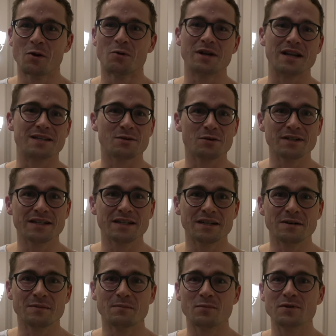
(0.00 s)
und als
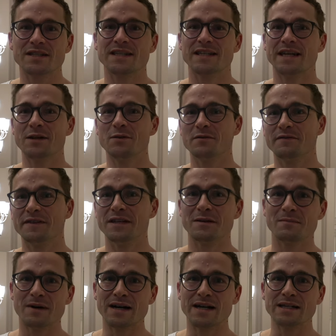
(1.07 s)
solcher muss ich hin und
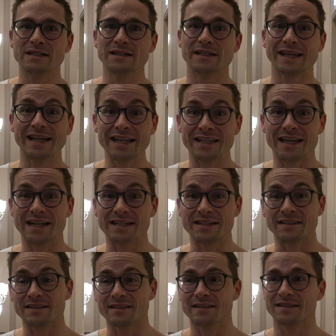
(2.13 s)
wieder mal Reden
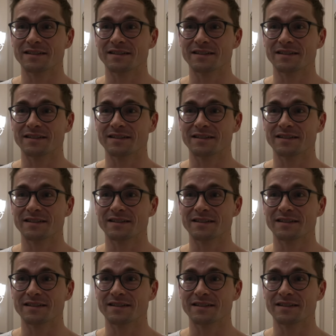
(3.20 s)
halten.